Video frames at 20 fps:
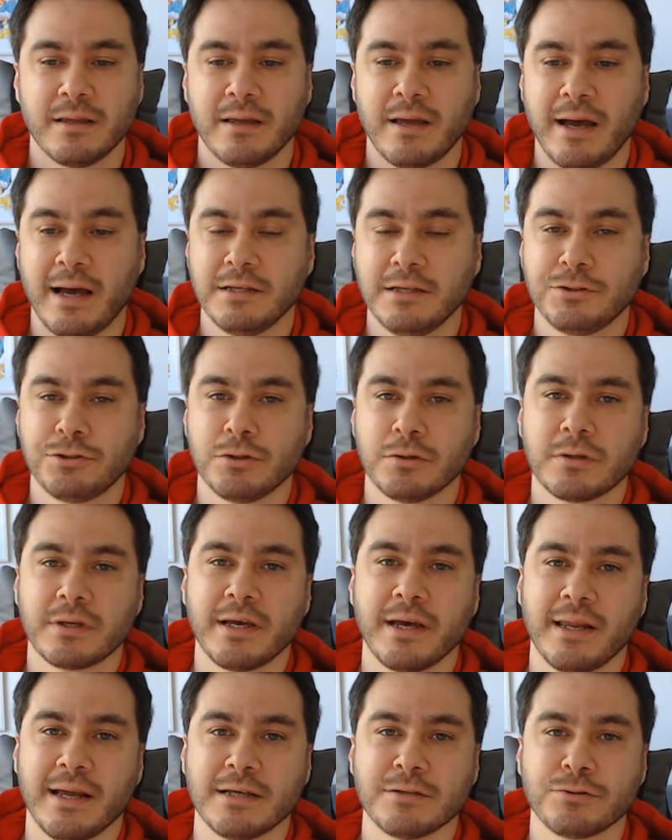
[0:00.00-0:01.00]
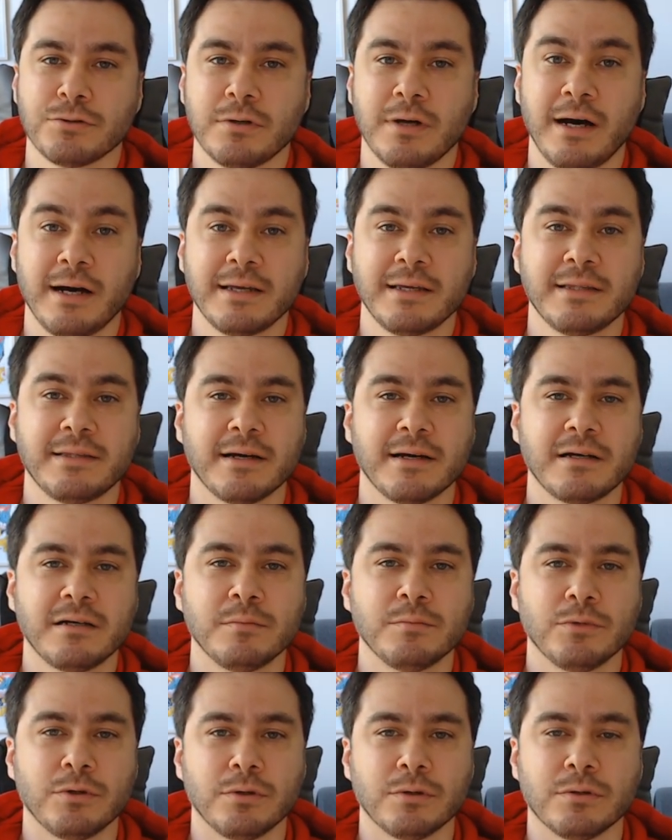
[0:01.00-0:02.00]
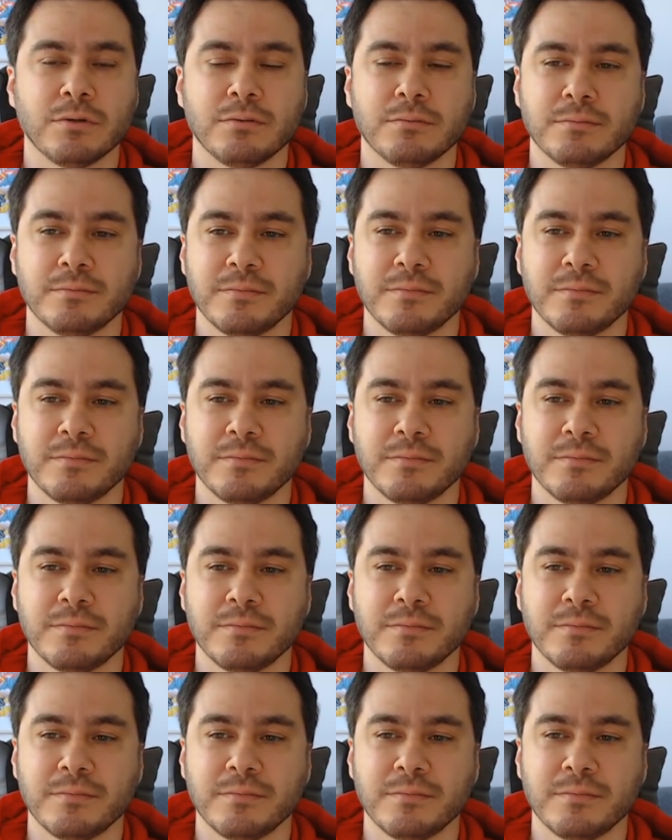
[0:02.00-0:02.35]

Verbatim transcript: en çok gelen soru hangi takımlı oldum